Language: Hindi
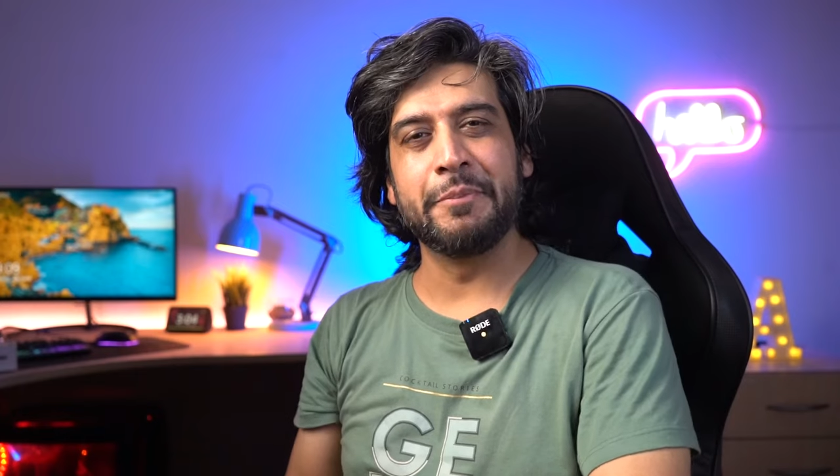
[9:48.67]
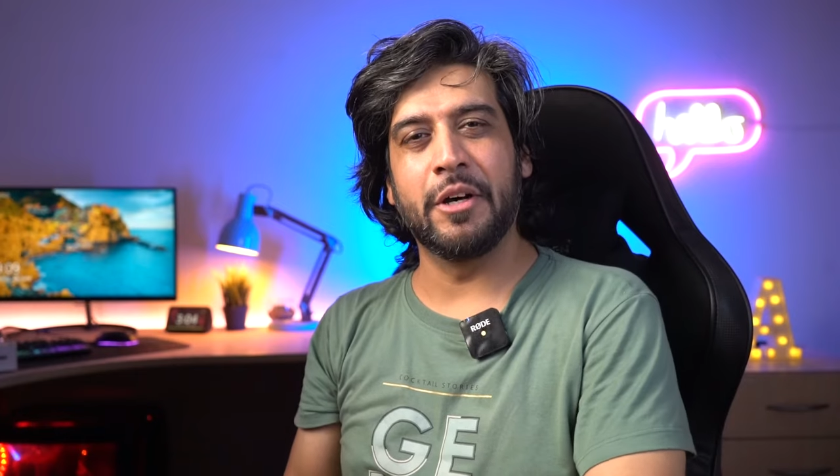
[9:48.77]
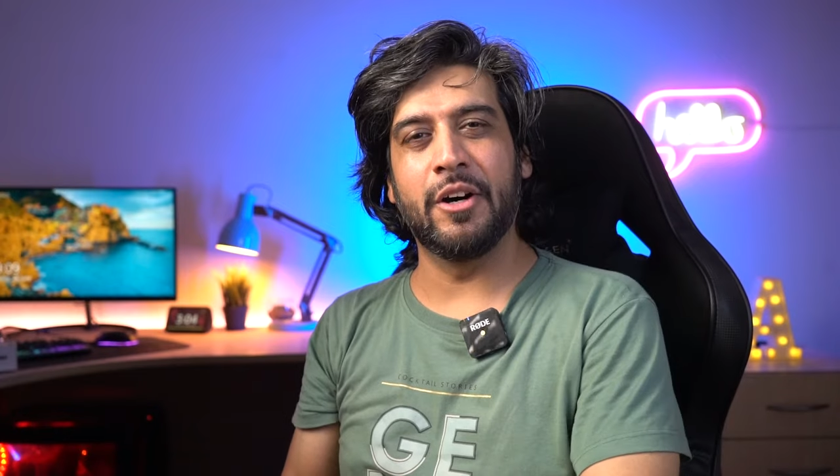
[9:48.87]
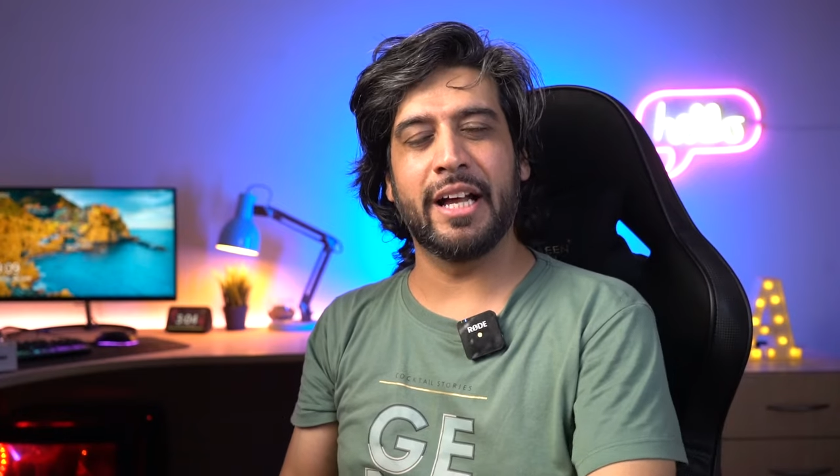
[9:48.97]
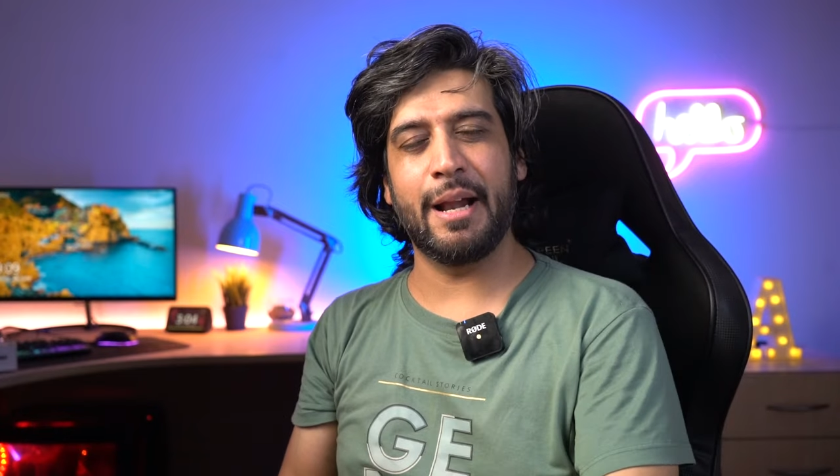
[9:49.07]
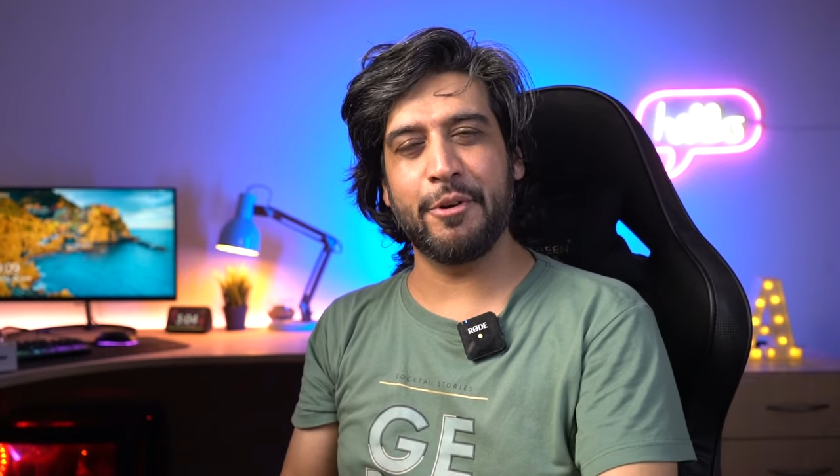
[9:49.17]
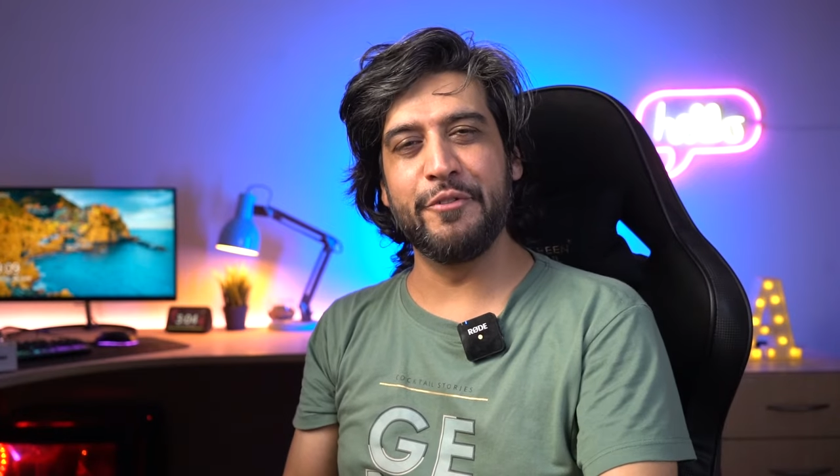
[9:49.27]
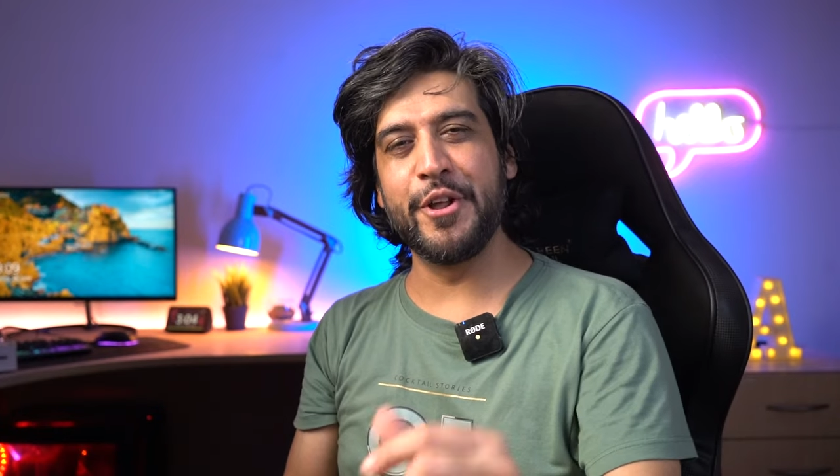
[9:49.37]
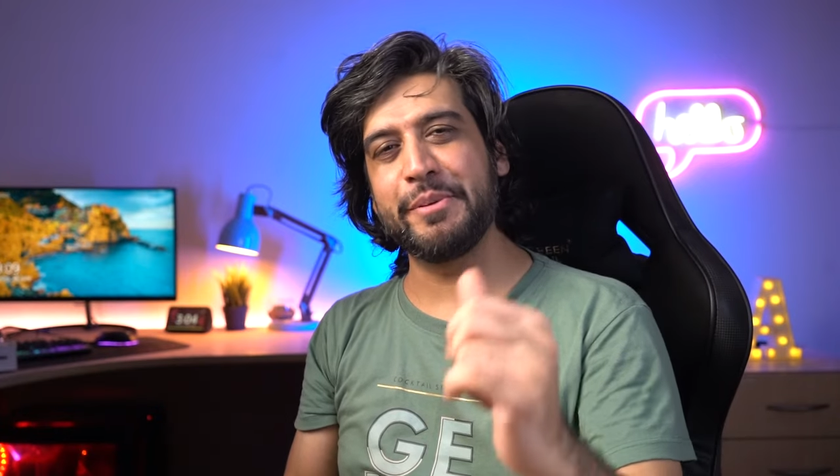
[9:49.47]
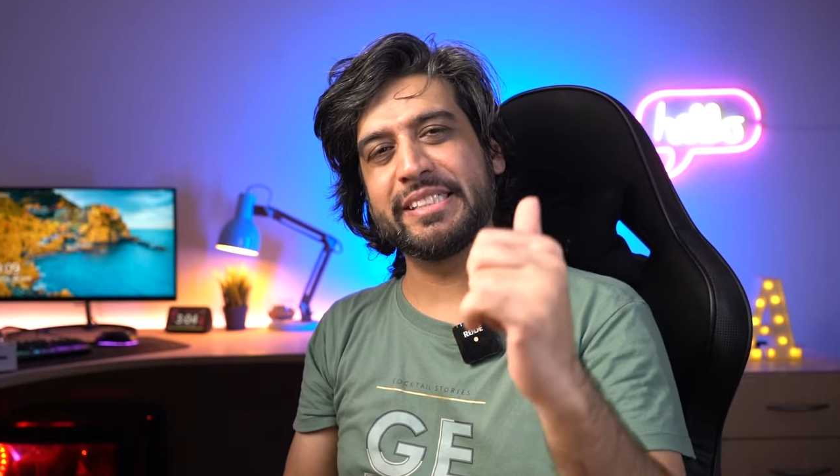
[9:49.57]
और अगर आपको
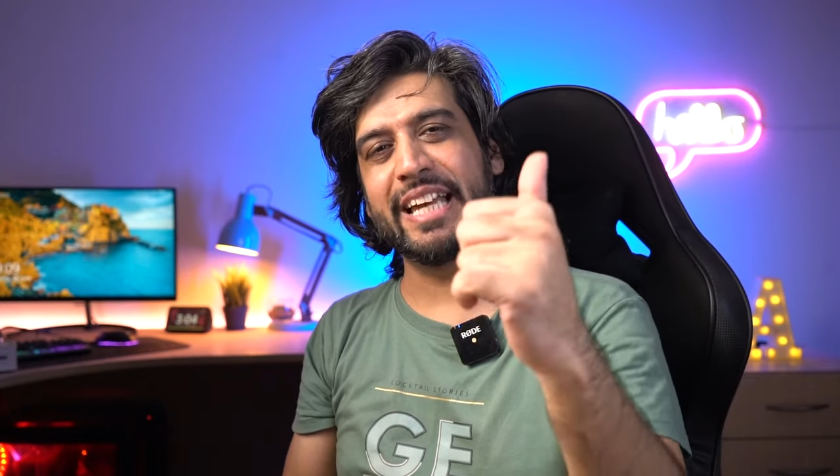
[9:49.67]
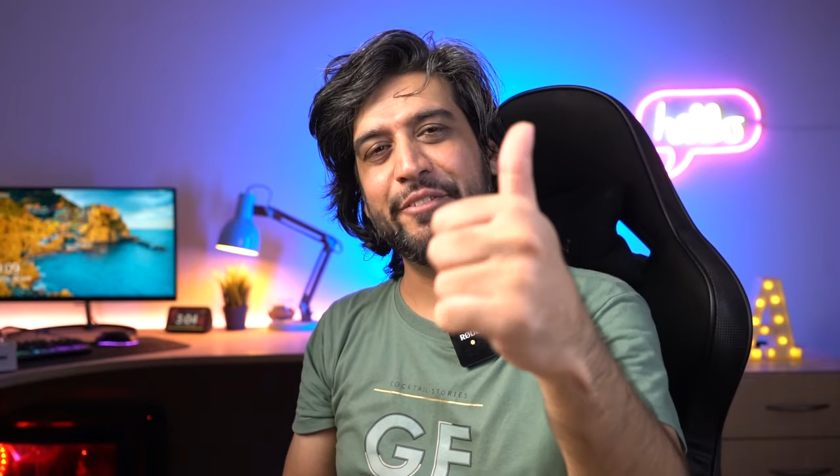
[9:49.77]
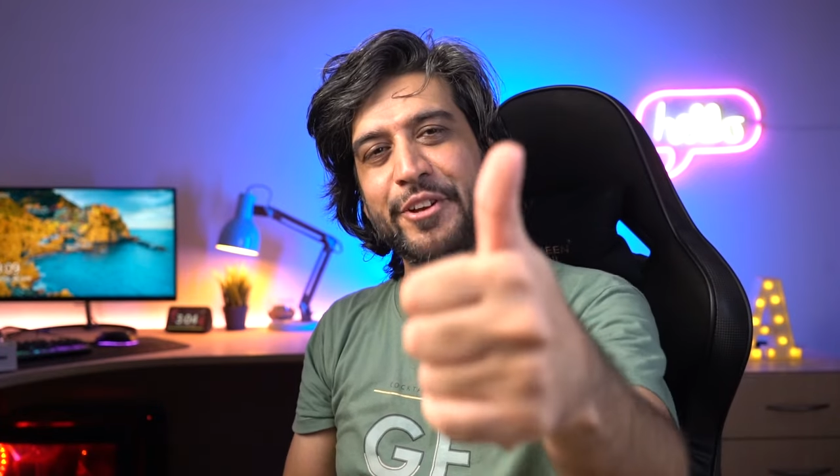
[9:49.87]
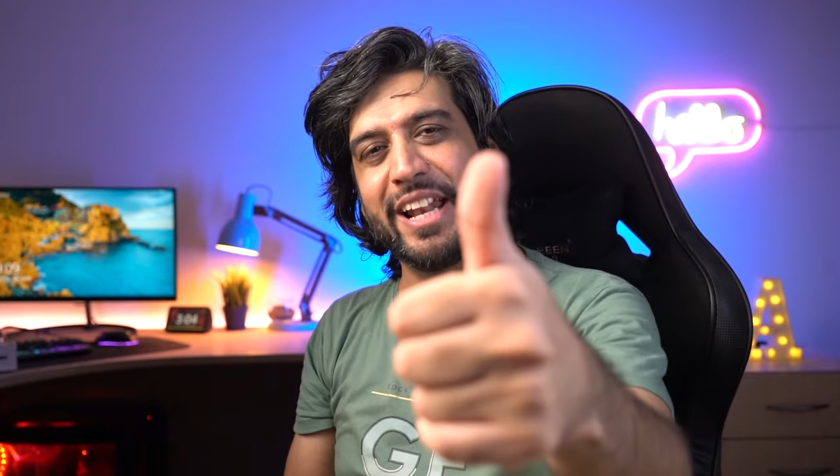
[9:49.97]
वीडियो पसंद आए वीडियो